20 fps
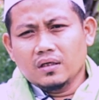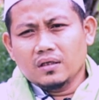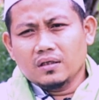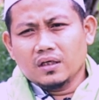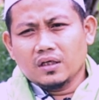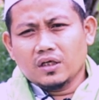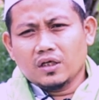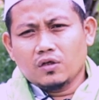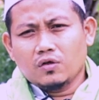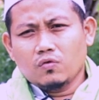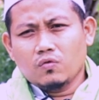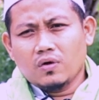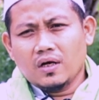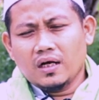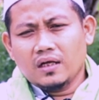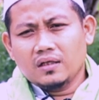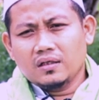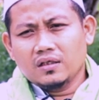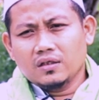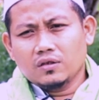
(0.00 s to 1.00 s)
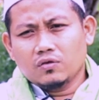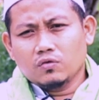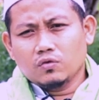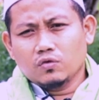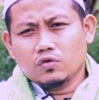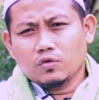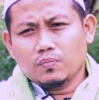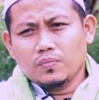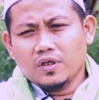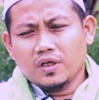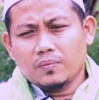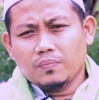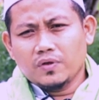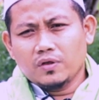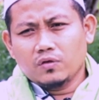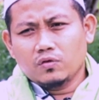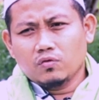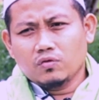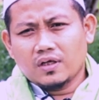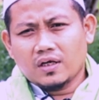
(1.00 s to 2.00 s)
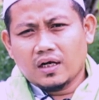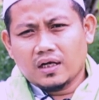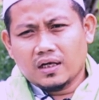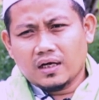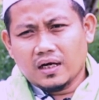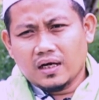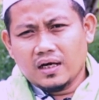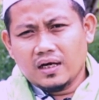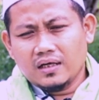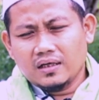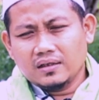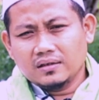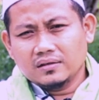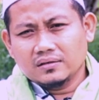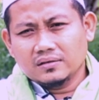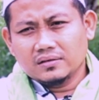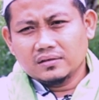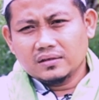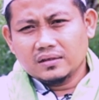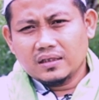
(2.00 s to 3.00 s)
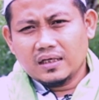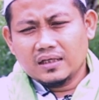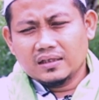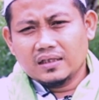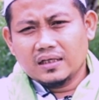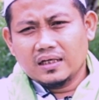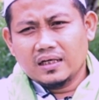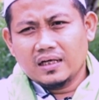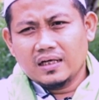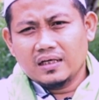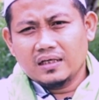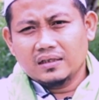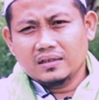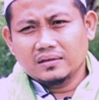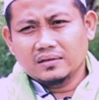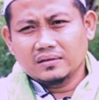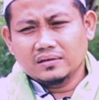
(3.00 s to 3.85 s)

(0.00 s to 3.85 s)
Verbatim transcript: Yang kedua, ditutupnya pintu neraka adalah